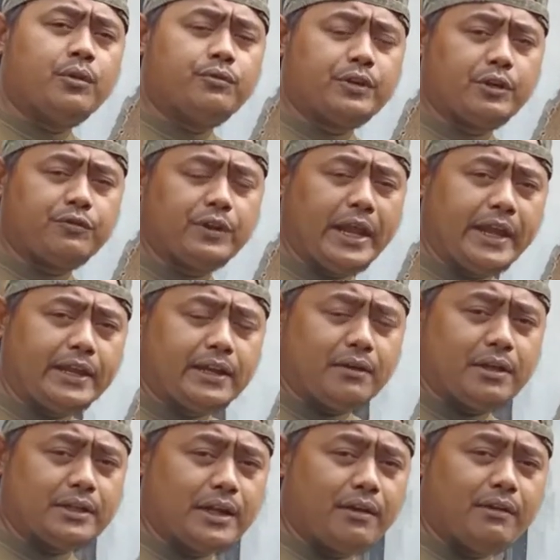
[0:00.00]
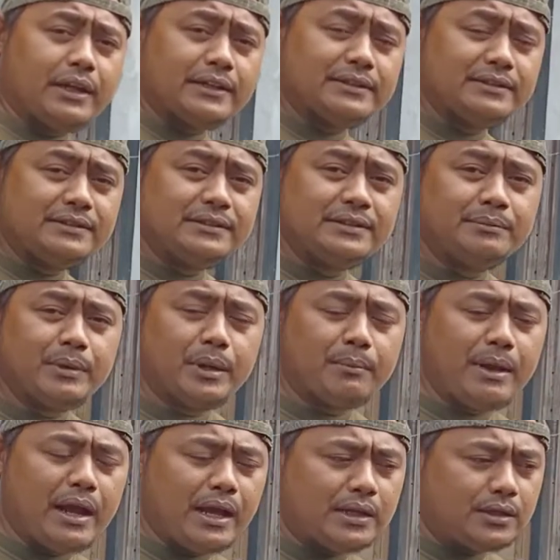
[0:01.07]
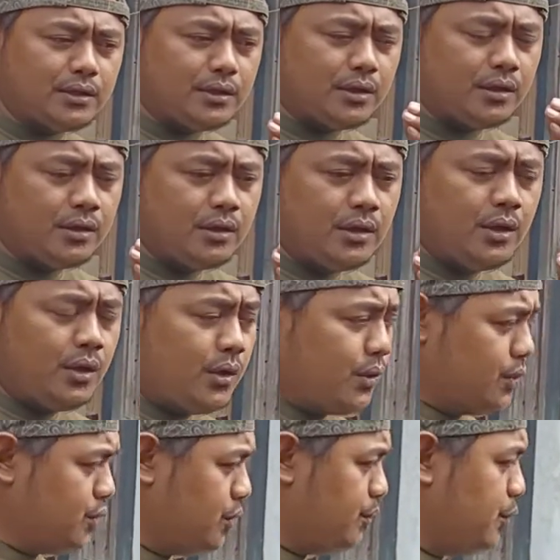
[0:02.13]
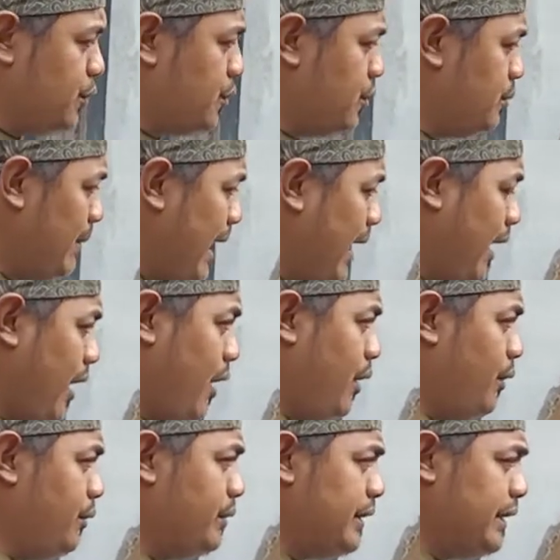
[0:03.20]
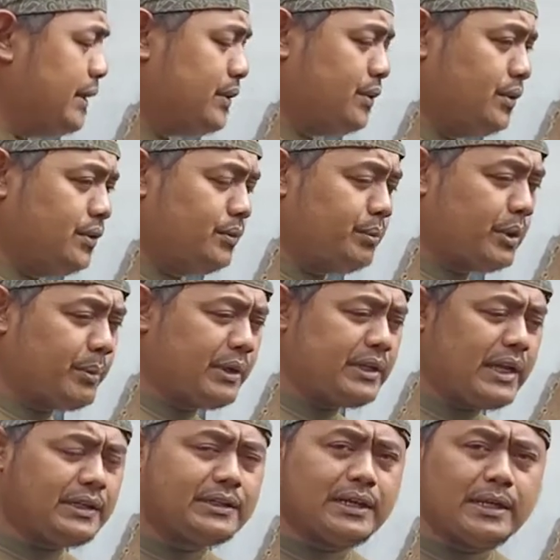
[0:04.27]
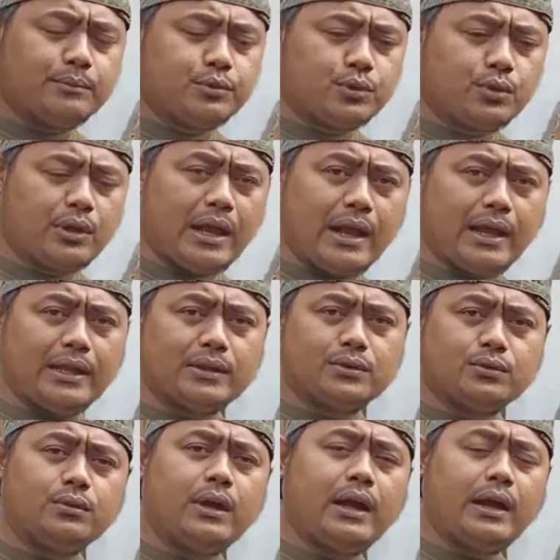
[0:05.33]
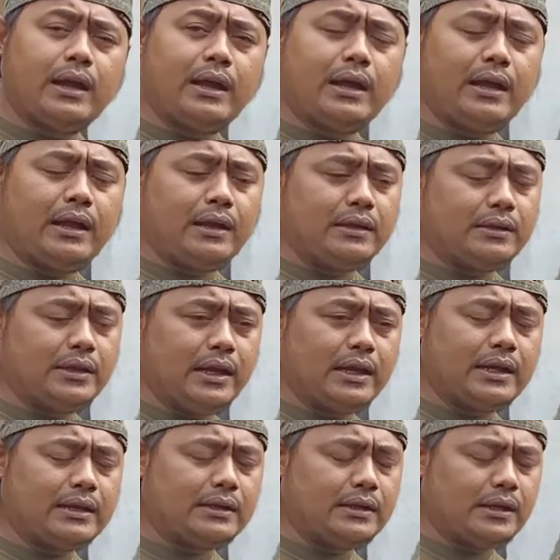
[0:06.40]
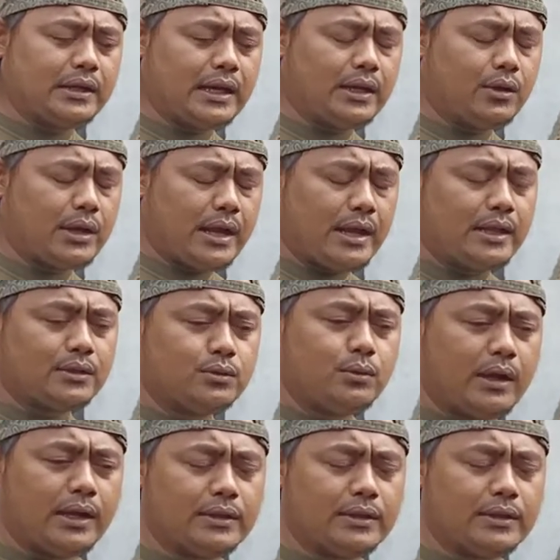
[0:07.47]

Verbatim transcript: free fly kawan-kawan memang kalau untuk burung makau itu berbeda dengan burung kakak tua ya kalau kakak tua